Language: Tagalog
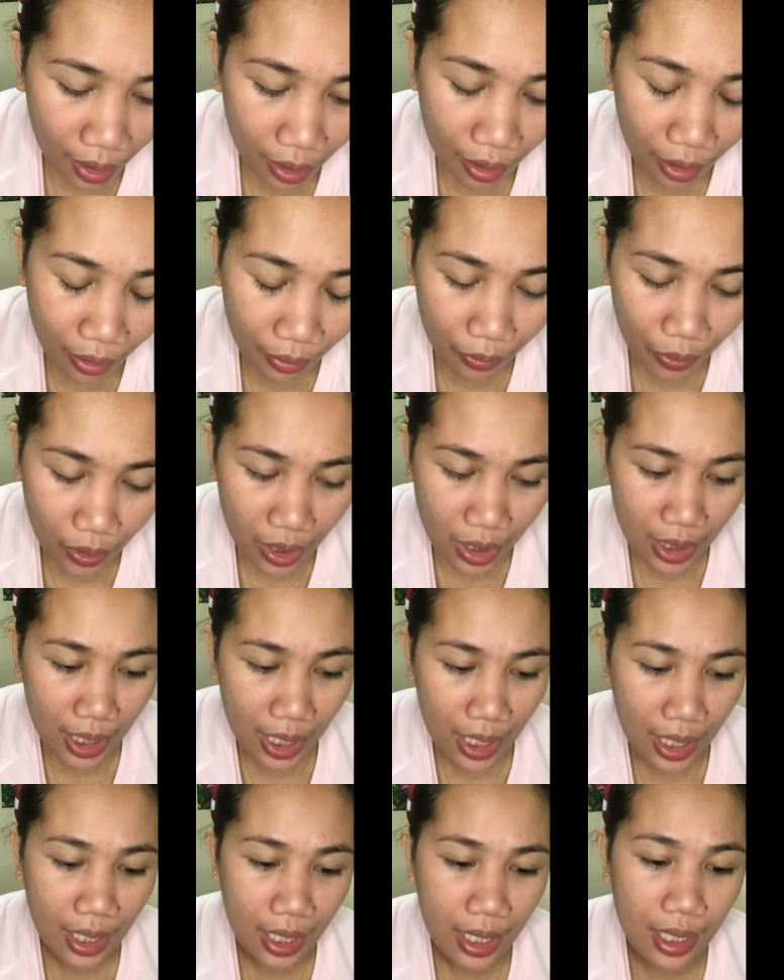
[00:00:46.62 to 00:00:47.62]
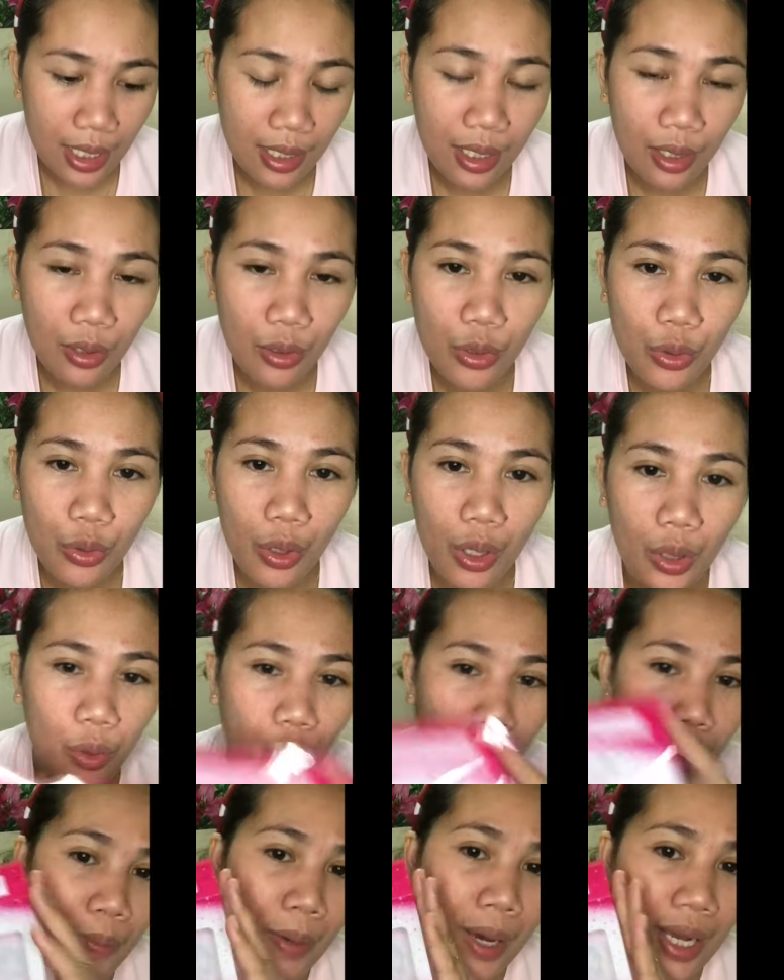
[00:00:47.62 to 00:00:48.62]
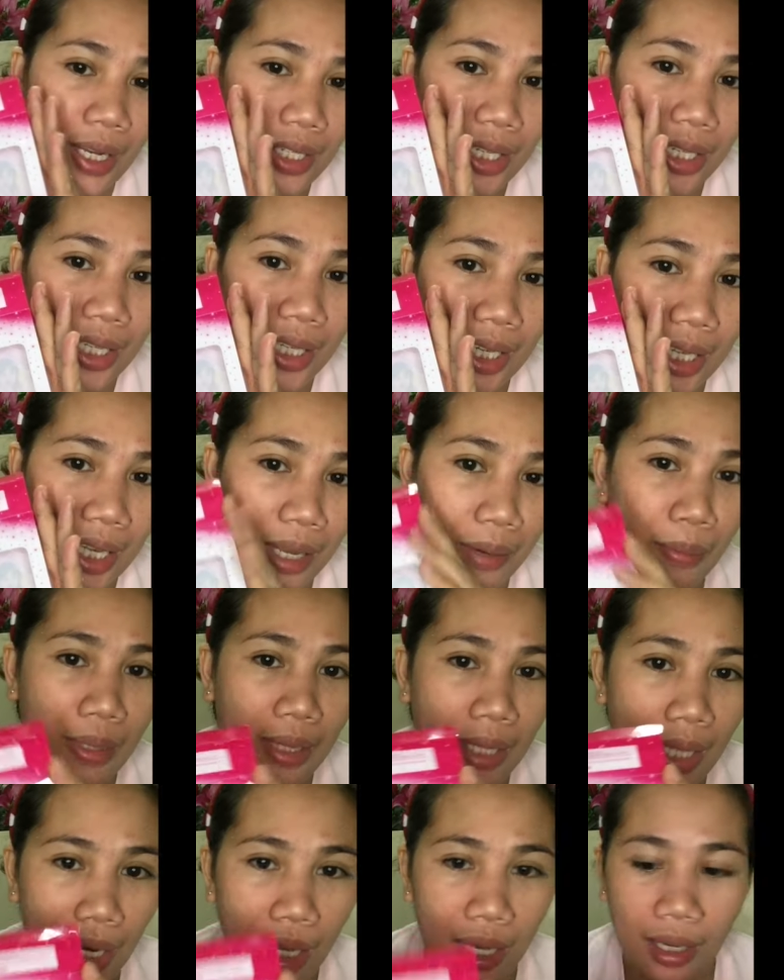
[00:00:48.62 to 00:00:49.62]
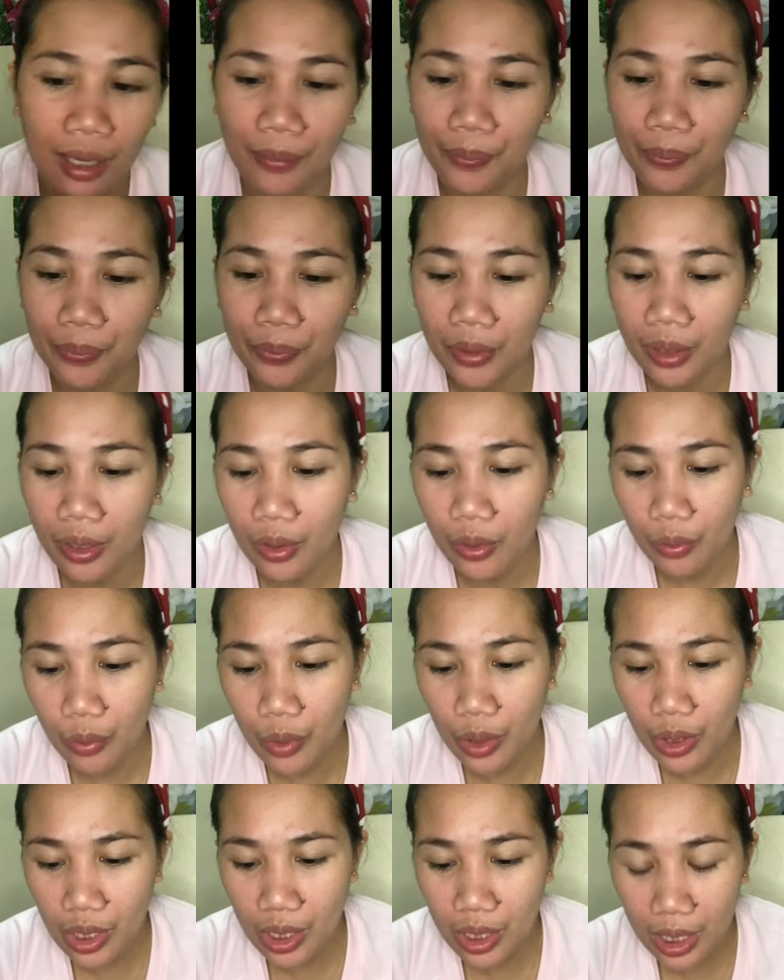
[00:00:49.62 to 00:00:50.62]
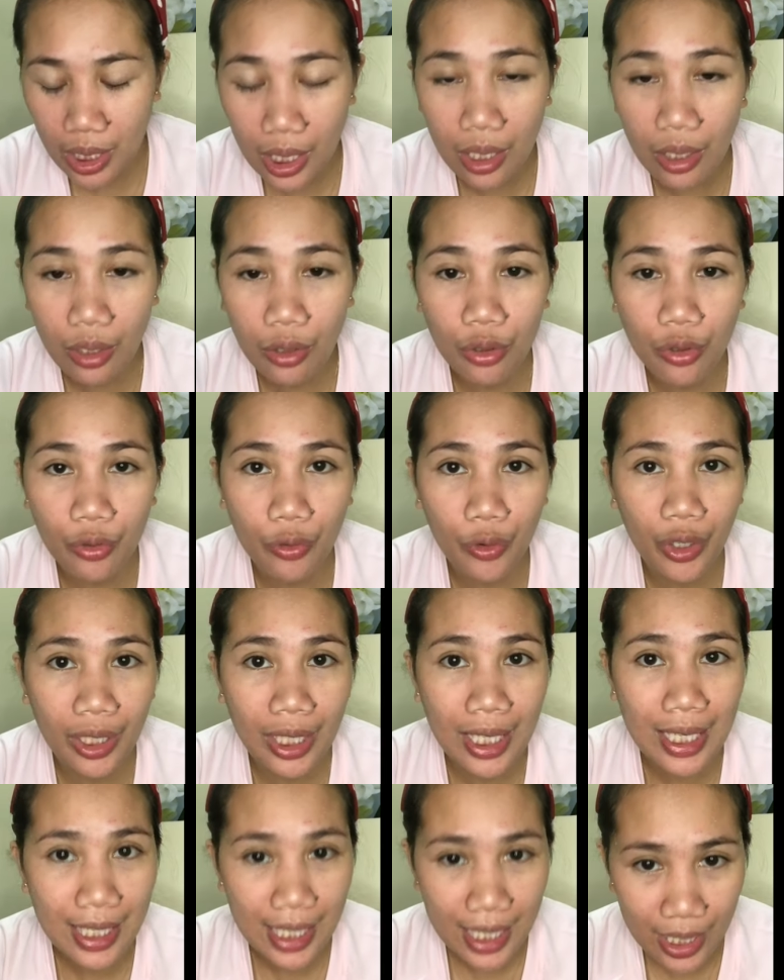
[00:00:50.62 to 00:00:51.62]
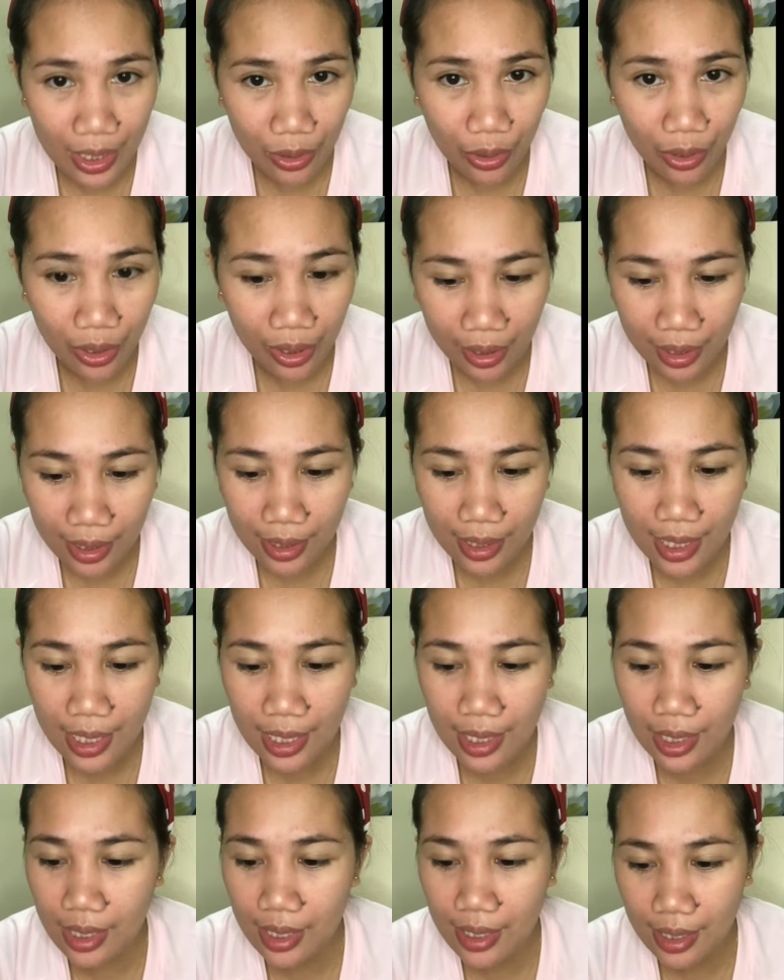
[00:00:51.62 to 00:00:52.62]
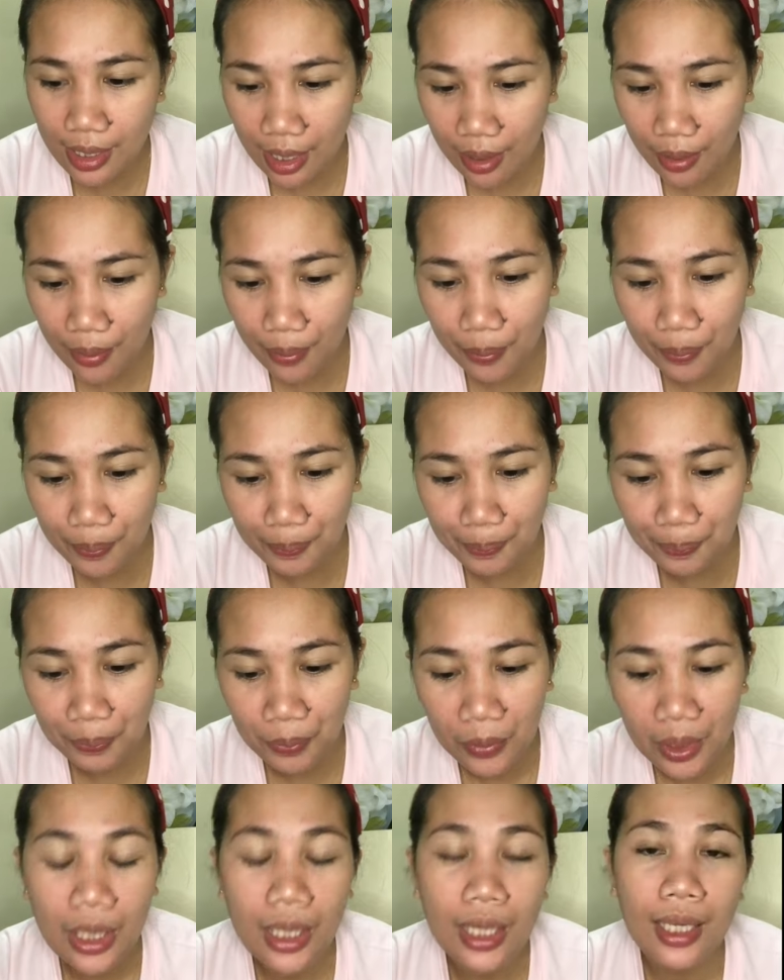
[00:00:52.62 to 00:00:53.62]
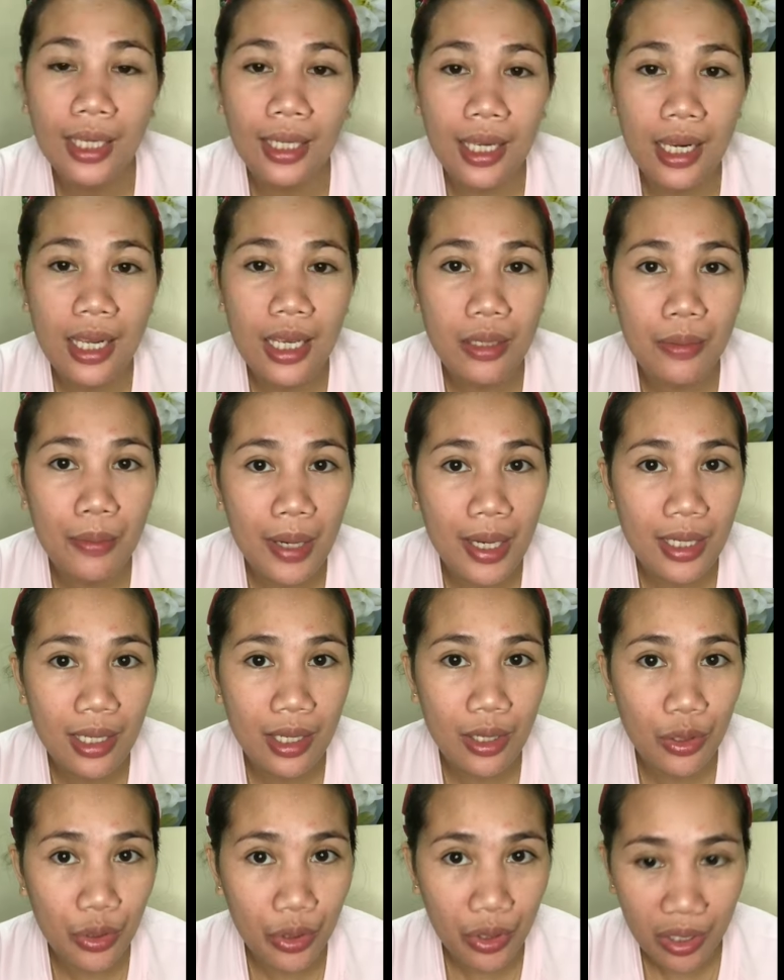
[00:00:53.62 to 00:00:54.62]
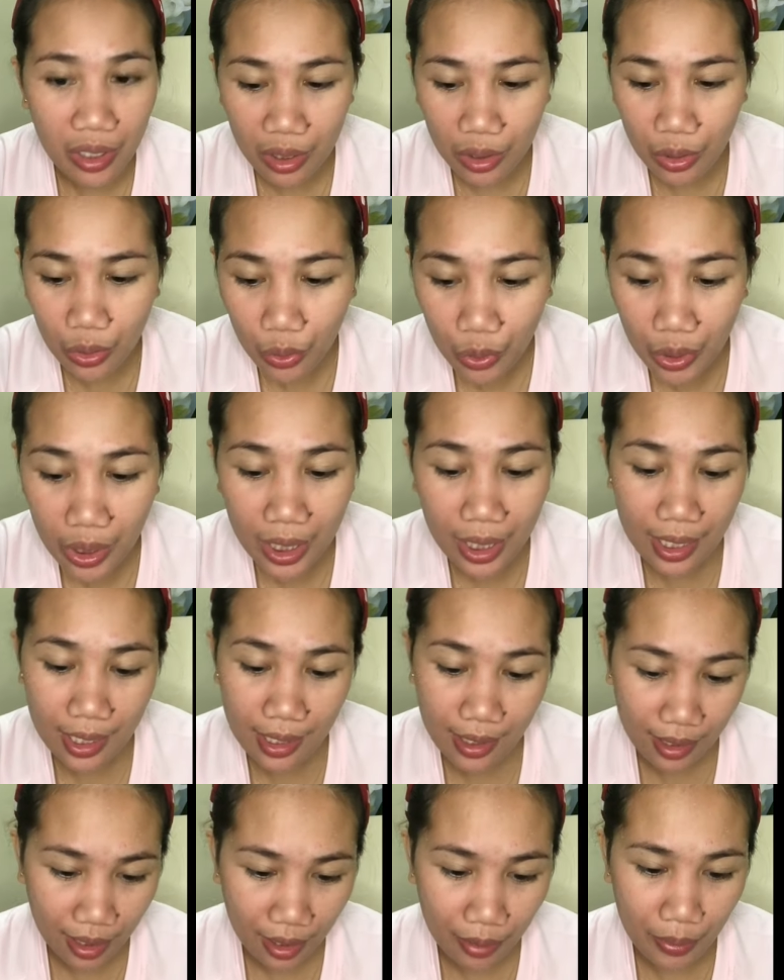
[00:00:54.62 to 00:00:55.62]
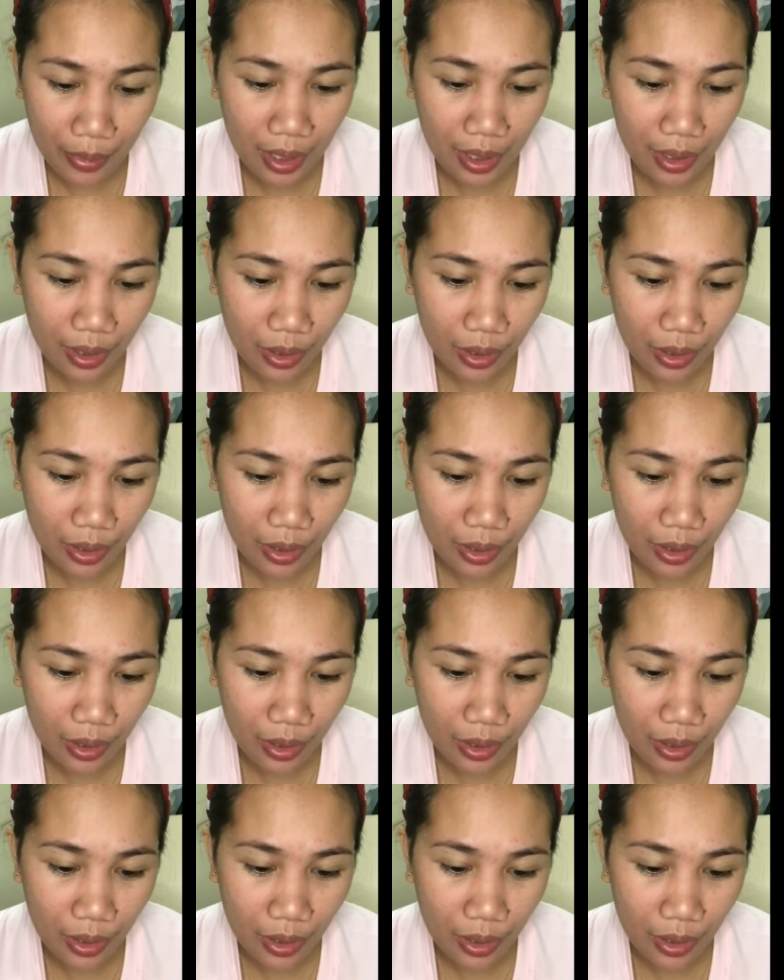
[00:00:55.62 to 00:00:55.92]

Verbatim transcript: Uh, first thing is, nagustuhan ko yung packaging na ginamit nila which is really good for this season since um, Christmas and New Year is coming.